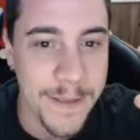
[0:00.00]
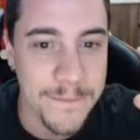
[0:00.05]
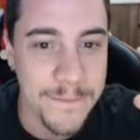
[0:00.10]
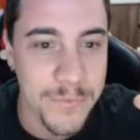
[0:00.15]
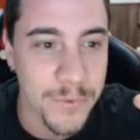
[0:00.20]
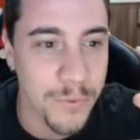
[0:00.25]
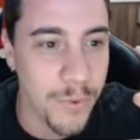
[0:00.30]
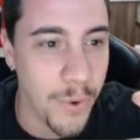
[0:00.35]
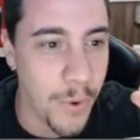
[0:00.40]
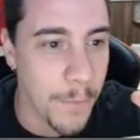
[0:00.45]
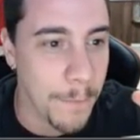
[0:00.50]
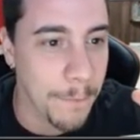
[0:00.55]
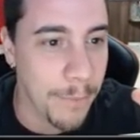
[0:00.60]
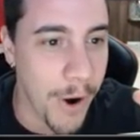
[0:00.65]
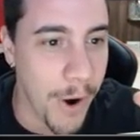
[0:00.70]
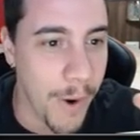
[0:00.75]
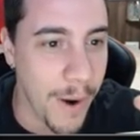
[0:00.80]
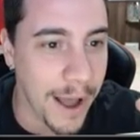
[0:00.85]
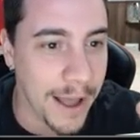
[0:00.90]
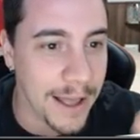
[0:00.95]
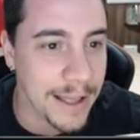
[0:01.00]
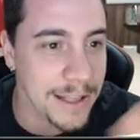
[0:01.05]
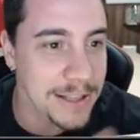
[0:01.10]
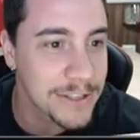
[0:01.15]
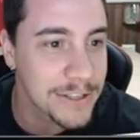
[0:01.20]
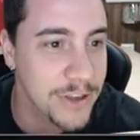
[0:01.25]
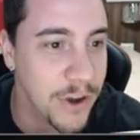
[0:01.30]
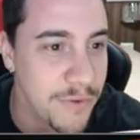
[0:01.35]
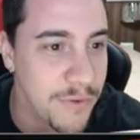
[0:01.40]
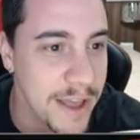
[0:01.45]
Uh, boa!
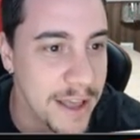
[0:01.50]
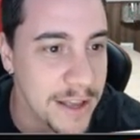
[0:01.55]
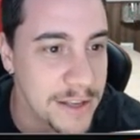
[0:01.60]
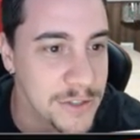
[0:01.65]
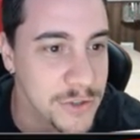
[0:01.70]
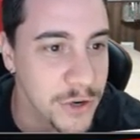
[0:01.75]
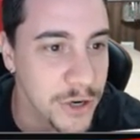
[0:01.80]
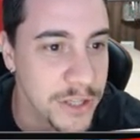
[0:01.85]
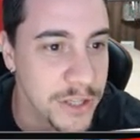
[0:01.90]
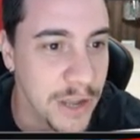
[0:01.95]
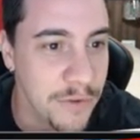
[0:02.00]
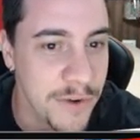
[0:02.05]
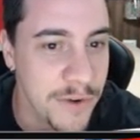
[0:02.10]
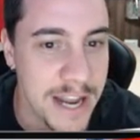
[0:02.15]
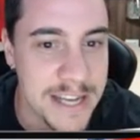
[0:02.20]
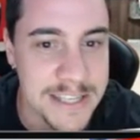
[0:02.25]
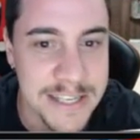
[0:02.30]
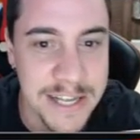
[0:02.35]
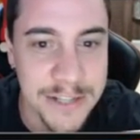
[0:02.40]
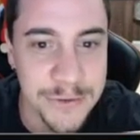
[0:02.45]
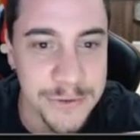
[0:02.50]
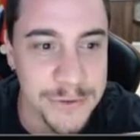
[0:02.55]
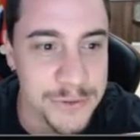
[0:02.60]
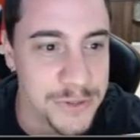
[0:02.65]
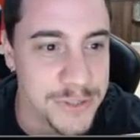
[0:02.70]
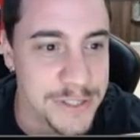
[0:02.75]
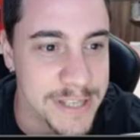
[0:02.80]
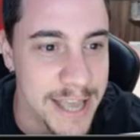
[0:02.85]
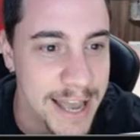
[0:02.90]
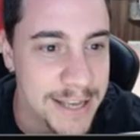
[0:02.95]
Deixa eu ver, sorteio foi realizado com
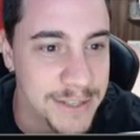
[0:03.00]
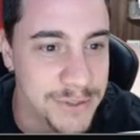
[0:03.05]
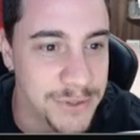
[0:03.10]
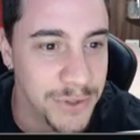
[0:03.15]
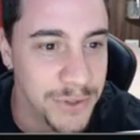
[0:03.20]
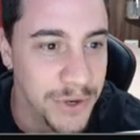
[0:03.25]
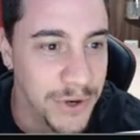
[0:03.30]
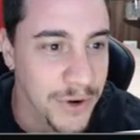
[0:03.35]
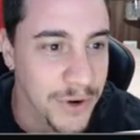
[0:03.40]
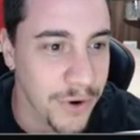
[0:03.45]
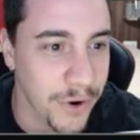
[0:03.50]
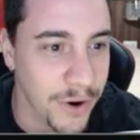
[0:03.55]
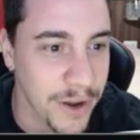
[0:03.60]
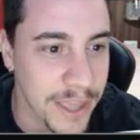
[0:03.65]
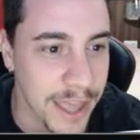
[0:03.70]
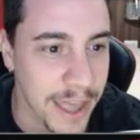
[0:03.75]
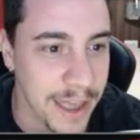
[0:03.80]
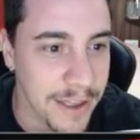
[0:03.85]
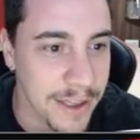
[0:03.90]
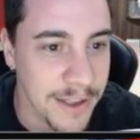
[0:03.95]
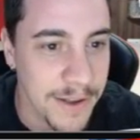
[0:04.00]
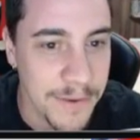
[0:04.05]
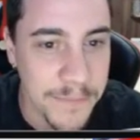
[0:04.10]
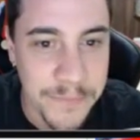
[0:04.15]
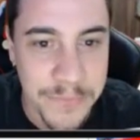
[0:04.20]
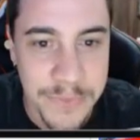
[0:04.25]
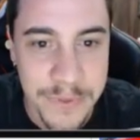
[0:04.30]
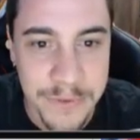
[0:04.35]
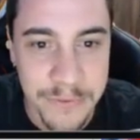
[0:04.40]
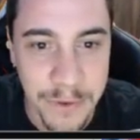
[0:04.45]
sucesso. Ok,
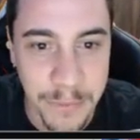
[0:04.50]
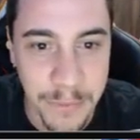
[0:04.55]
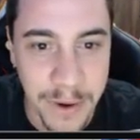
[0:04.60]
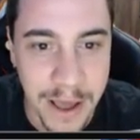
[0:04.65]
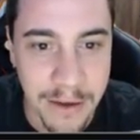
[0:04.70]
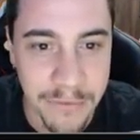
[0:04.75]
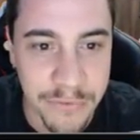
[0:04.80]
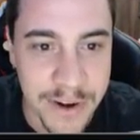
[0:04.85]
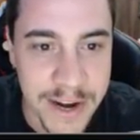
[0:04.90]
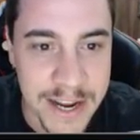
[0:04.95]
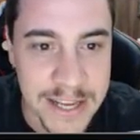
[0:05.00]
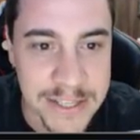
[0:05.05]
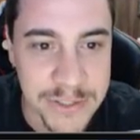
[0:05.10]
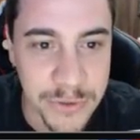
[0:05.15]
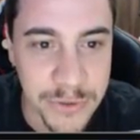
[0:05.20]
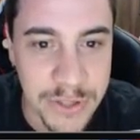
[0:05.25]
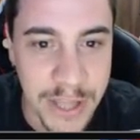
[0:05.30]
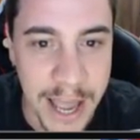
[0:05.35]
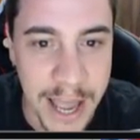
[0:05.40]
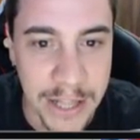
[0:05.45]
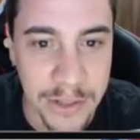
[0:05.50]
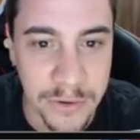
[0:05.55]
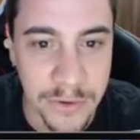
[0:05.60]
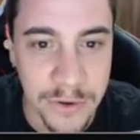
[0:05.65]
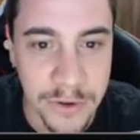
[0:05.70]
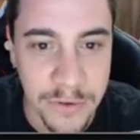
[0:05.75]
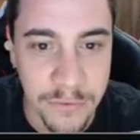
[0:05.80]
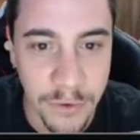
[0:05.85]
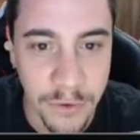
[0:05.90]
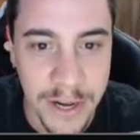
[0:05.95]
vamos lá, ver resultado.
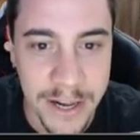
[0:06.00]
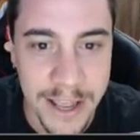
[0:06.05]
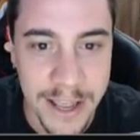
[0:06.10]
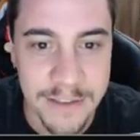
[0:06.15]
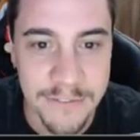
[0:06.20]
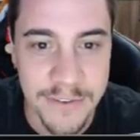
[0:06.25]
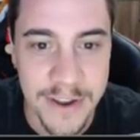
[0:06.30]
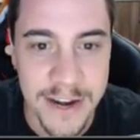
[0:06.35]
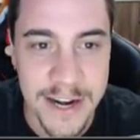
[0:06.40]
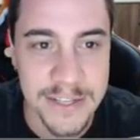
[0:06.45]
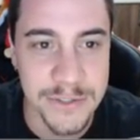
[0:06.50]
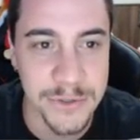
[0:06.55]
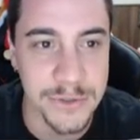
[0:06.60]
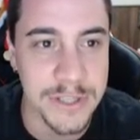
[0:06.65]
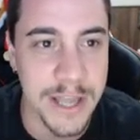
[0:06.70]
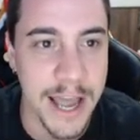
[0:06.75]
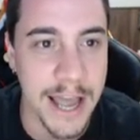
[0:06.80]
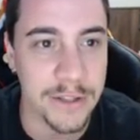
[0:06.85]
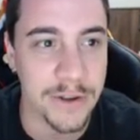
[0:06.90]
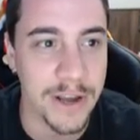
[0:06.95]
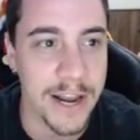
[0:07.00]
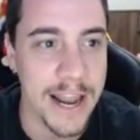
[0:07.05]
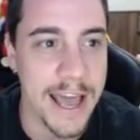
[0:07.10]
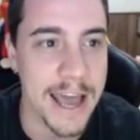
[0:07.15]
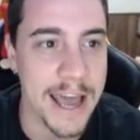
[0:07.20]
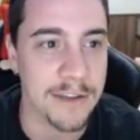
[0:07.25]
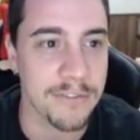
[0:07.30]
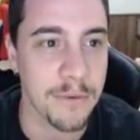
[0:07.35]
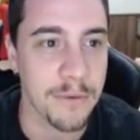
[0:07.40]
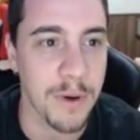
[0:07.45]
Vou clicar em ver resultado, galera.
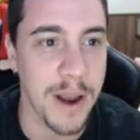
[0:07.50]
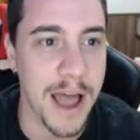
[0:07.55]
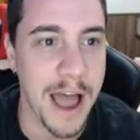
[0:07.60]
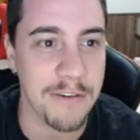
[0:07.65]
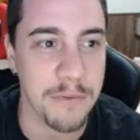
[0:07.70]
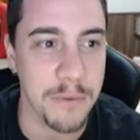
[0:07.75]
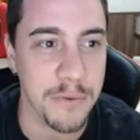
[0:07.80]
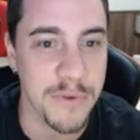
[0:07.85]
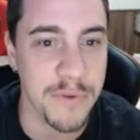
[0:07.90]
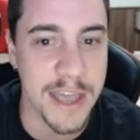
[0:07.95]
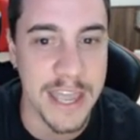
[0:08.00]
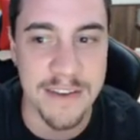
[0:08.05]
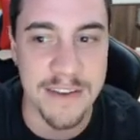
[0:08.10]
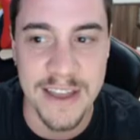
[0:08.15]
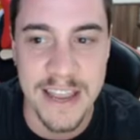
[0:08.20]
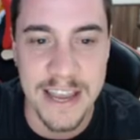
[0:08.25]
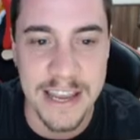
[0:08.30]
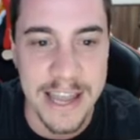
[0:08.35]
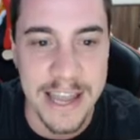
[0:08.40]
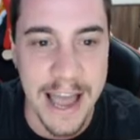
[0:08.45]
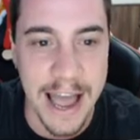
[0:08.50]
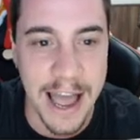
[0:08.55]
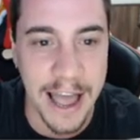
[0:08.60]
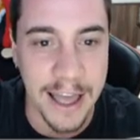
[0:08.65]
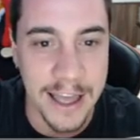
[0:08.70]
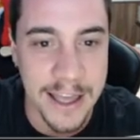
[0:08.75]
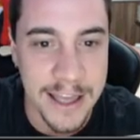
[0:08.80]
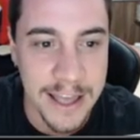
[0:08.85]
Vamos lá, vamos ver quem vai ganhar.